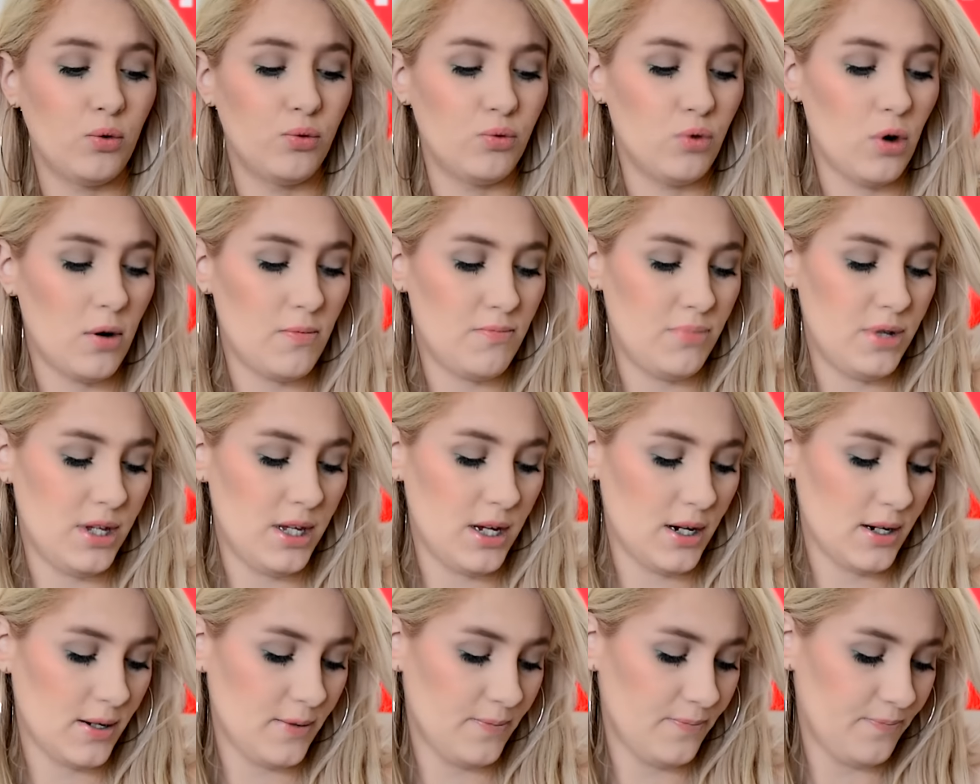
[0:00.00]
qu'on voit
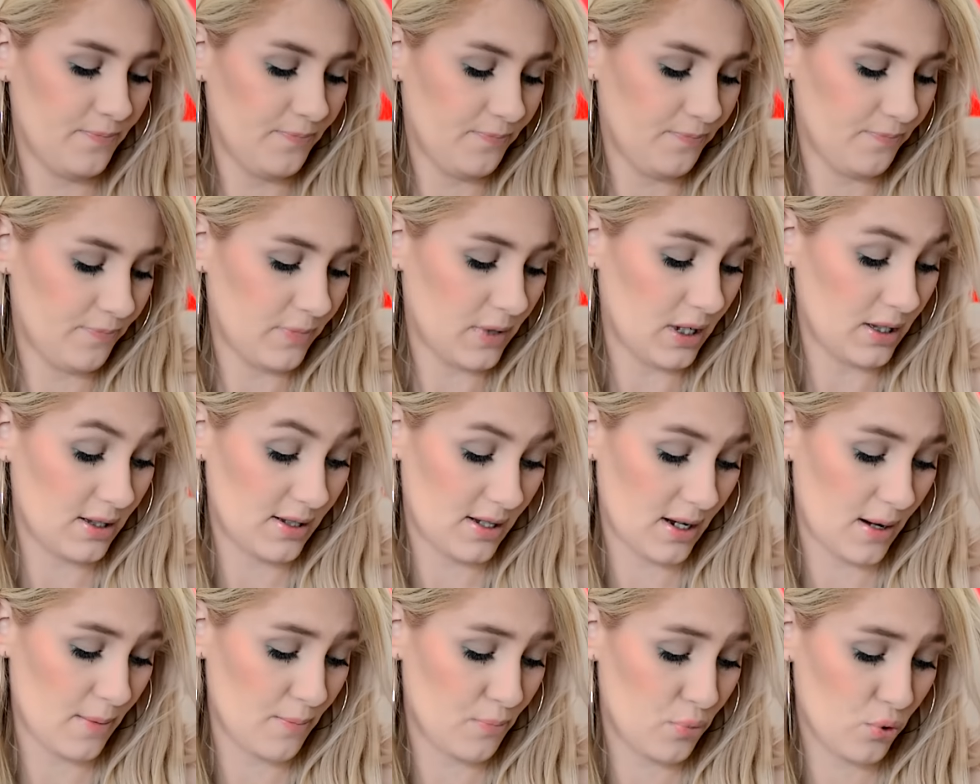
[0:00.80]
bien,
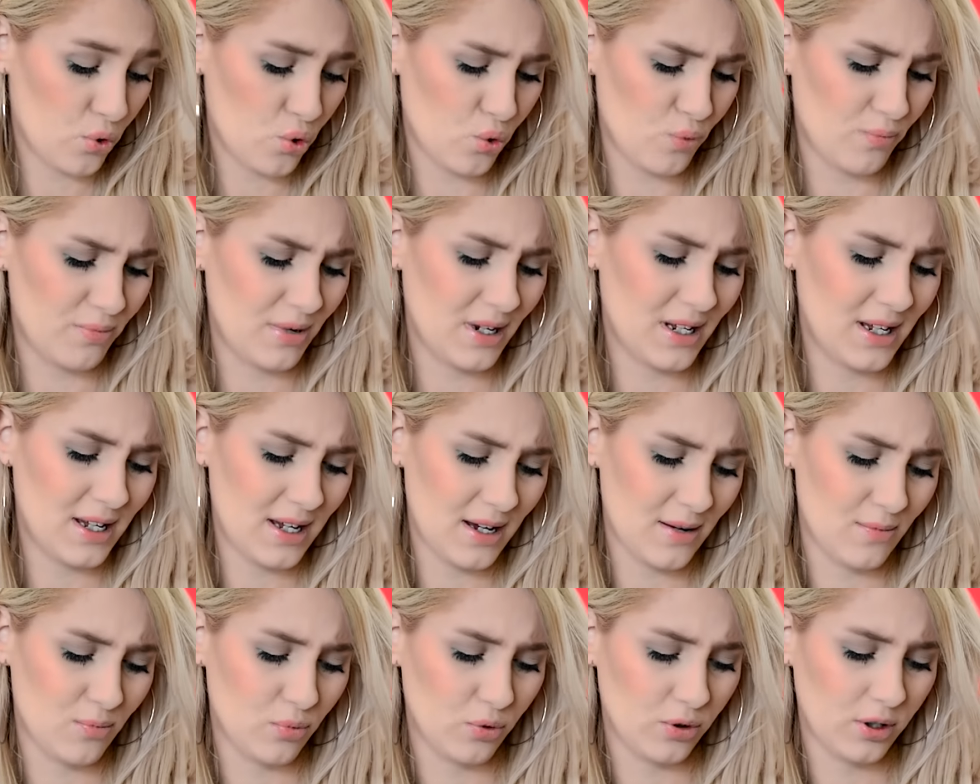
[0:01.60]
c'est un peu
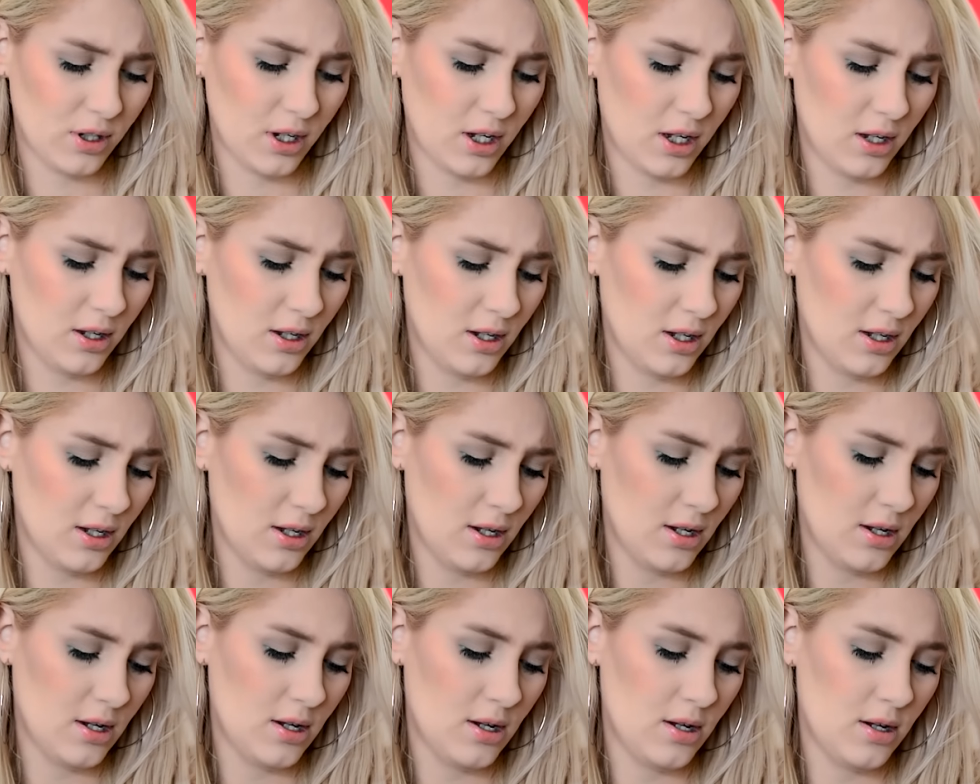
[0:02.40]
compliqué à montrer,
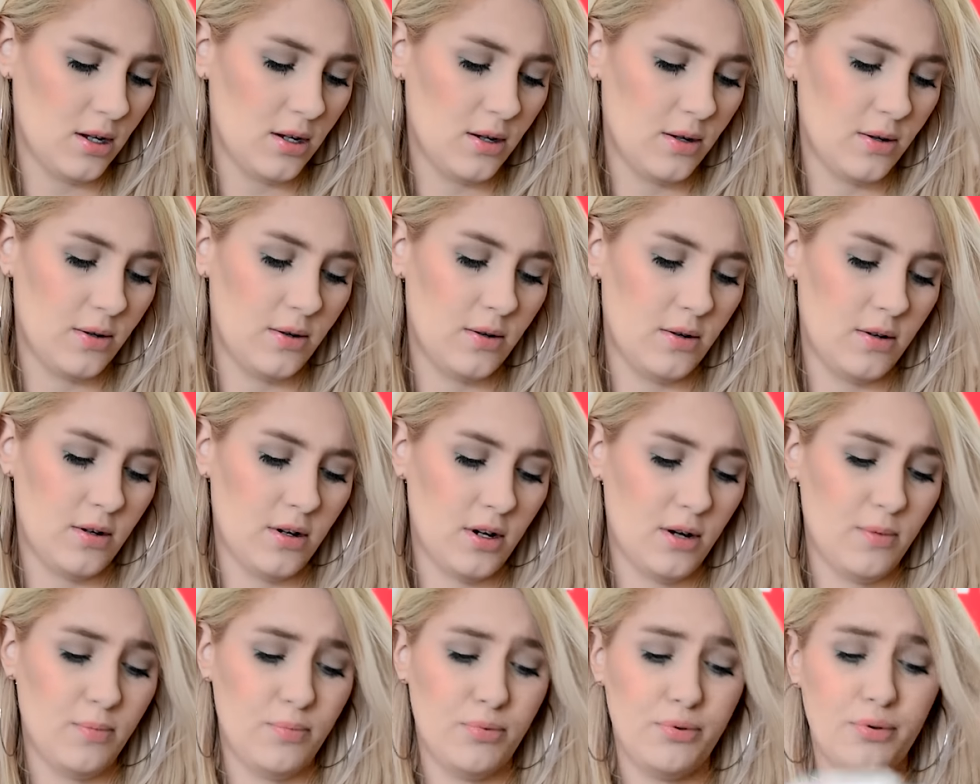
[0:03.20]

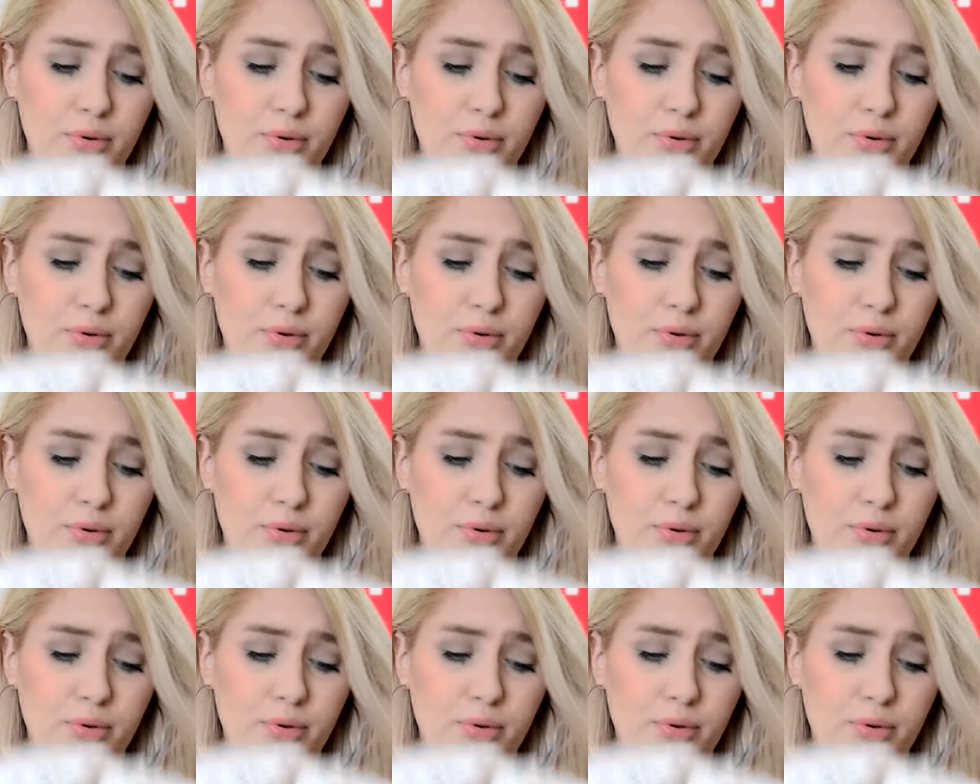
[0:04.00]
hop,